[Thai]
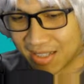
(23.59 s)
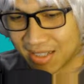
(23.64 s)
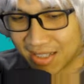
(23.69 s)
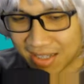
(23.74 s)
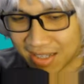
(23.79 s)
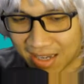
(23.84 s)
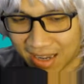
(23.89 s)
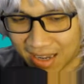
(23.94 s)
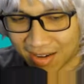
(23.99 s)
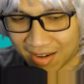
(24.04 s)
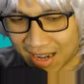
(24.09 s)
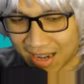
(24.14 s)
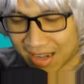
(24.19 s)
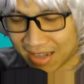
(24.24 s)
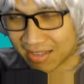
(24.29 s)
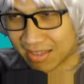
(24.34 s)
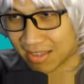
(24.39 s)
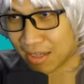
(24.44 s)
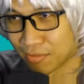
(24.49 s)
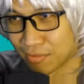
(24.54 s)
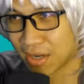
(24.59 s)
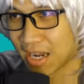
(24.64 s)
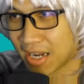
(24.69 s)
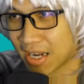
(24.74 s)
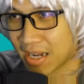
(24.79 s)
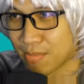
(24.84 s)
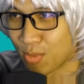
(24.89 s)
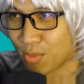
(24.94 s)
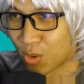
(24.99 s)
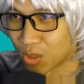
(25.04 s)
เอาละแต่ว่า
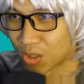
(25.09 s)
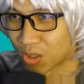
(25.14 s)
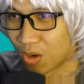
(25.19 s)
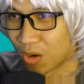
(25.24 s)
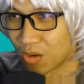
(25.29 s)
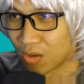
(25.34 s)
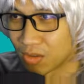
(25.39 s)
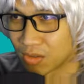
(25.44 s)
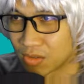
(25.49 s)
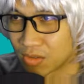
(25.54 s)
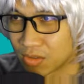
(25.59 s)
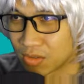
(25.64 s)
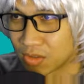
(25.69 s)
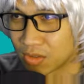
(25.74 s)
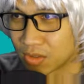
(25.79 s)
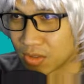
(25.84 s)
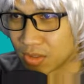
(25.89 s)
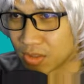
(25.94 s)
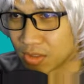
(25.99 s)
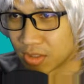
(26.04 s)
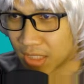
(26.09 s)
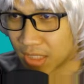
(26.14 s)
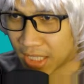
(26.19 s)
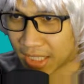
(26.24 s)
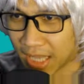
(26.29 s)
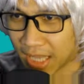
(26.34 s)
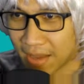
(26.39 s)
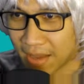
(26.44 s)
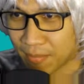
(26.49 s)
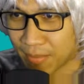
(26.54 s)
ในโหมดของใน
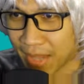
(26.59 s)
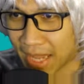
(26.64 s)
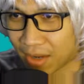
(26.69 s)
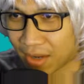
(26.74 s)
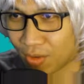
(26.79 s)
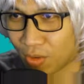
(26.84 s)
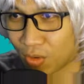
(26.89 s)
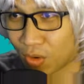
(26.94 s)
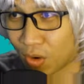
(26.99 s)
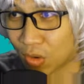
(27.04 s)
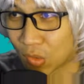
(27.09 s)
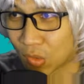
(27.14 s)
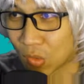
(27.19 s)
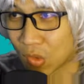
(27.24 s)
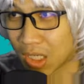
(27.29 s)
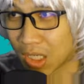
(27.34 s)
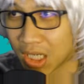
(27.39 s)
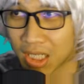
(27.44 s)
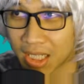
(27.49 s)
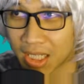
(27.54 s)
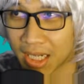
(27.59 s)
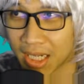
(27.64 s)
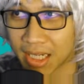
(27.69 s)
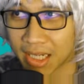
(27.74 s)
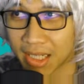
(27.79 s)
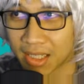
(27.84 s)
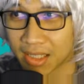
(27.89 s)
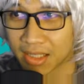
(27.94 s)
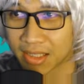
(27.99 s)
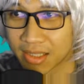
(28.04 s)
เกม XO ของ Google เนี่ย
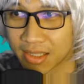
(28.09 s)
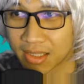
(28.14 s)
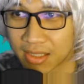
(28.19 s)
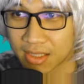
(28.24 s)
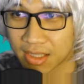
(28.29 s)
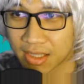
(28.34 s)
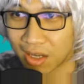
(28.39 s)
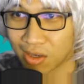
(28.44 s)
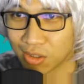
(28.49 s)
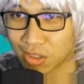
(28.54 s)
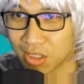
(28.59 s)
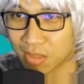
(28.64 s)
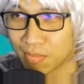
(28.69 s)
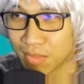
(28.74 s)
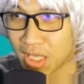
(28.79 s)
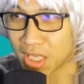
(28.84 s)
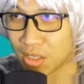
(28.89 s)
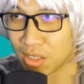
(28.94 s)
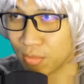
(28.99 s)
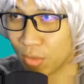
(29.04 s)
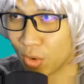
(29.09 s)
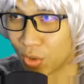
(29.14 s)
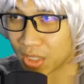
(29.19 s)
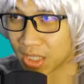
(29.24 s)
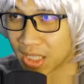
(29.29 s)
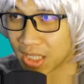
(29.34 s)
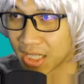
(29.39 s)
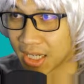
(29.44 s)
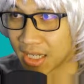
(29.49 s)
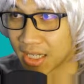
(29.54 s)
นะเขาจะมีอยู่โหมดห
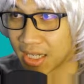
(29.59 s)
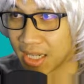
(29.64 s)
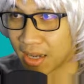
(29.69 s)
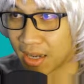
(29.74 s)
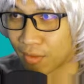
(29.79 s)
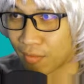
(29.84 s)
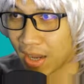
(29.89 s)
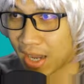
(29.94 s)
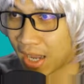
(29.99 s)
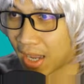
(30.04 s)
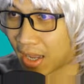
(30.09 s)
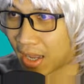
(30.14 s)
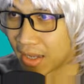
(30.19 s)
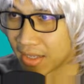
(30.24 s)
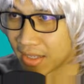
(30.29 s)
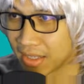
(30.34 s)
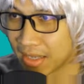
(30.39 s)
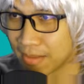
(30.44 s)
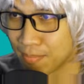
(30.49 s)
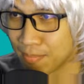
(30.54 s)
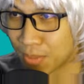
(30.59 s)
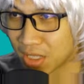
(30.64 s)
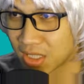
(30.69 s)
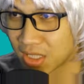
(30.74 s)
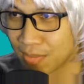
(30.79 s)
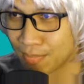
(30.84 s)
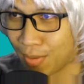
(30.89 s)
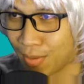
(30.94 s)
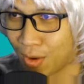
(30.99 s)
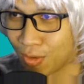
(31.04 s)
นึ่งนะเรียกว่า
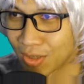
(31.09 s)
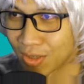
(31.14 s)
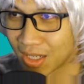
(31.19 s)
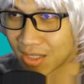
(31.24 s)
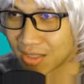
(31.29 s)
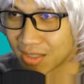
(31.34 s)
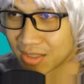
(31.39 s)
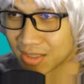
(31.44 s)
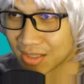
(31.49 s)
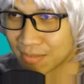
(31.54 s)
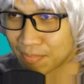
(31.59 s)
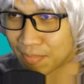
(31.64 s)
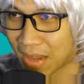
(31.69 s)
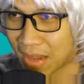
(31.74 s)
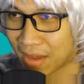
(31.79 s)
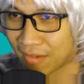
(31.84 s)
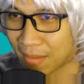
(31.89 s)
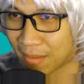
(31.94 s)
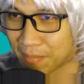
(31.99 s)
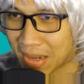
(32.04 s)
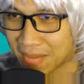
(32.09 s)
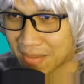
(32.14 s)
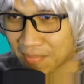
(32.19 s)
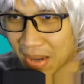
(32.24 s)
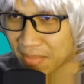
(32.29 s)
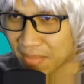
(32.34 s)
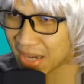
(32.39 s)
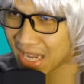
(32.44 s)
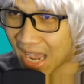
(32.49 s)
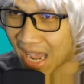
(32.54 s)
impossible นะ ซึ่งแปลว่าเป็นไป
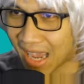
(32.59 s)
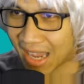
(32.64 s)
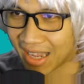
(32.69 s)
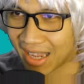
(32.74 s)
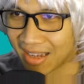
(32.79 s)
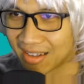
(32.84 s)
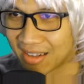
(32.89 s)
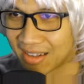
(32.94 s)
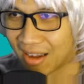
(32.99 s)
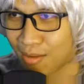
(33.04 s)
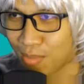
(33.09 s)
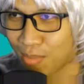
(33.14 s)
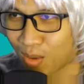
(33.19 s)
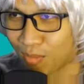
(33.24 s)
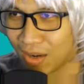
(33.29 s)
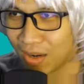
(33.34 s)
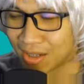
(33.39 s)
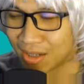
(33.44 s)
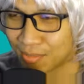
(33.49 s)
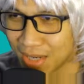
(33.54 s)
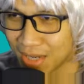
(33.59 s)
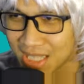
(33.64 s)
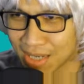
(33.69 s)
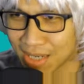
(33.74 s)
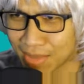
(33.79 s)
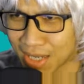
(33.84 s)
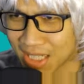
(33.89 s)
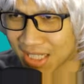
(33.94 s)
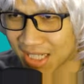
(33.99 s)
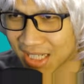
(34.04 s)
ไม่ได้อะ เขาบอกว่าเราไม่สา
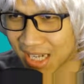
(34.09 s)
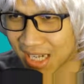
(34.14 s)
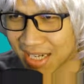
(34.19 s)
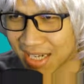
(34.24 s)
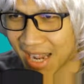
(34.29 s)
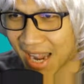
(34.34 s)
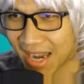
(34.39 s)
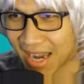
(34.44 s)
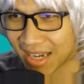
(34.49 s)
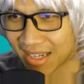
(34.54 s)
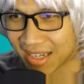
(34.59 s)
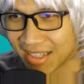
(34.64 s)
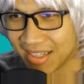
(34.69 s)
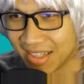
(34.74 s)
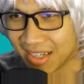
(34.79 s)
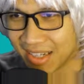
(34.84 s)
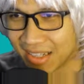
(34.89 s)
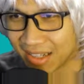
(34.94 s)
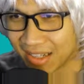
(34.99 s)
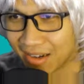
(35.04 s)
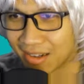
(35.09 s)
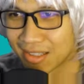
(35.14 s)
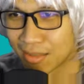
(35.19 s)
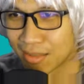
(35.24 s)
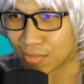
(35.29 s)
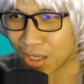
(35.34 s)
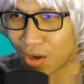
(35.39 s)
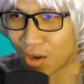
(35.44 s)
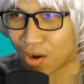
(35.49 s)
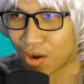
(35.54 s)
มารถชนะได้นะ wow. เดี๋ยวเรา
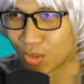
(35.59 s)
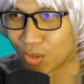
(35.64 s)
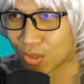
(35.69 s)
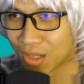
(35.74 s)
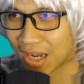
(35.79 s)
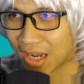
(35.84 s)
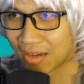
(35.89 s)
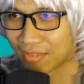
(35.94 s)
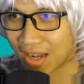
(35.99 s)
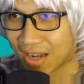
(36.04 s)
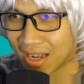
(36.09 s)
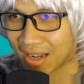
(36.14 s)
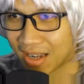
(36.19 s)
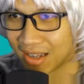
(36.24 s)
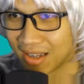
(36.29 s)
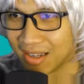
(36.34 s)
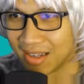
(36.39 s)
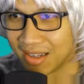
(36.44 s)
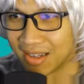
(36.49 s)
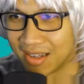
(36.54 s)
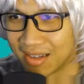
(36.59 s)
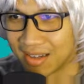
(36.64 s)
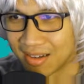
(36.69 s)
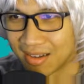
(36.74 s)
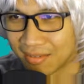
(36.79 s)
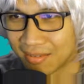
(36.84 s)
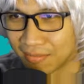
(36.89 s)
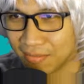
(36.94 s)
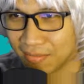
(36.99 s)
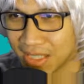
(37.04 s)
จะมาลองดูกันว่า
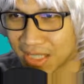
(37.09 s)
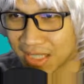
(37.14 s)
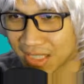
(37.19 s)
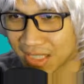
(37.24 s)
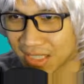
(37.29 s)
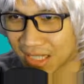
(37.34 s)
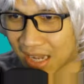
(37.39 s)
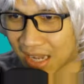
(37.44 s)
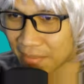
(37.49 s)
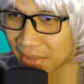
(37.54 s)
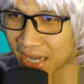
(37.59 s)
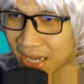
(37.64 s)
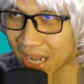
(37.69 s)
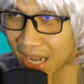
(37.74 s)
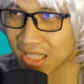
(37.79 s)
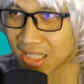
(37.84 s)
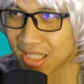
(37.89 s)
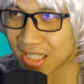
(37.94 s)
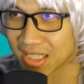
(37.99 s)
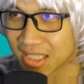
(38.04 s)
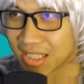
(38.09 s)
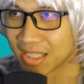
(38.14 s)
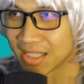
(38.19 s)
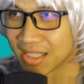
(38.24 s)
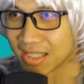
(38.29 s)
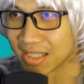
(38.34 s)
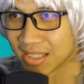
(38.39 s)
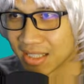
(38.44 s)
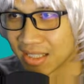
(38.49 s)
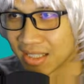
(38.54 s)
มันจะชนะไม่ได้จริง
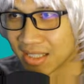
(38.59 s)
ๆ หรือ